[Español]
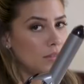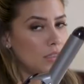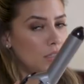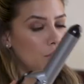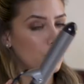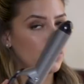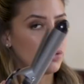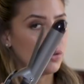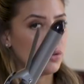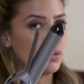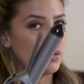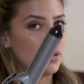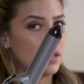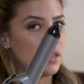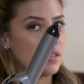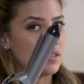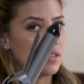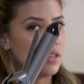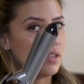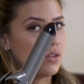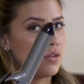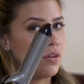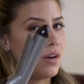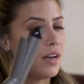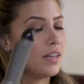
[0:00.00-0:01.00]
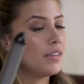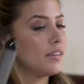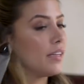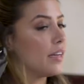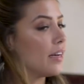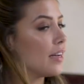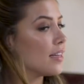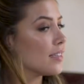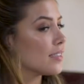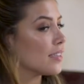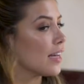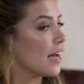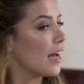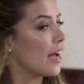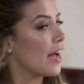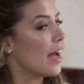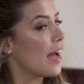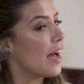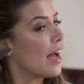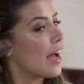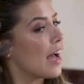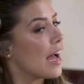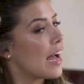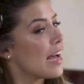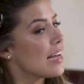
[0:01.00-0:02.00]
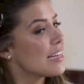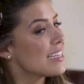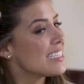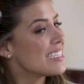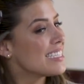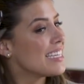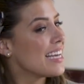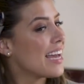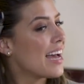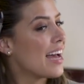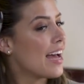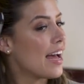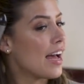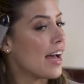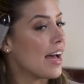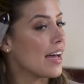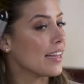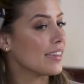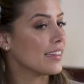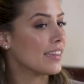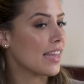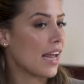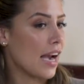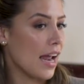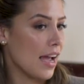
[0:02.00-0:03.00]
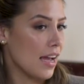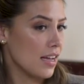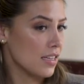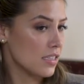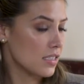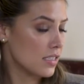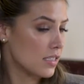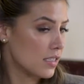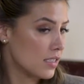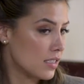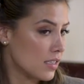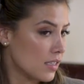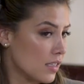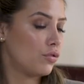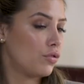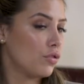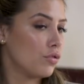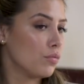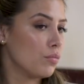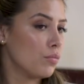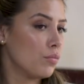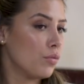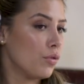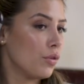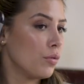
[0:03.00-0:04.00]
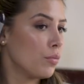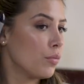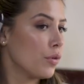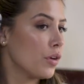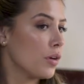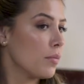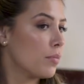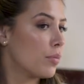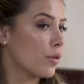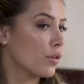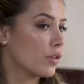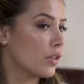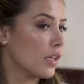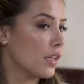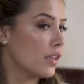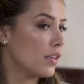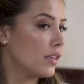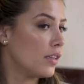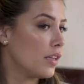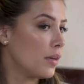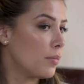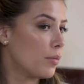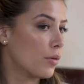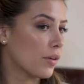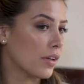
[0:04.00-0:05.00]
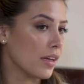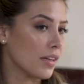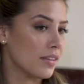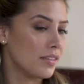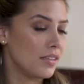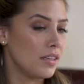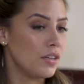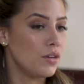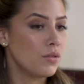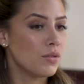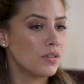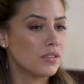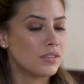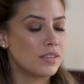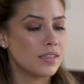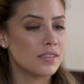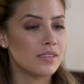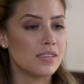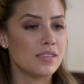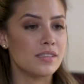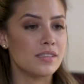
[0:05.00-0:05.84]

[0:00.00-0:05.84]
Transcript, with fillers: Estoy utilizando la tenaza hacia atrás. Esto es muy, muy importante porque así no estás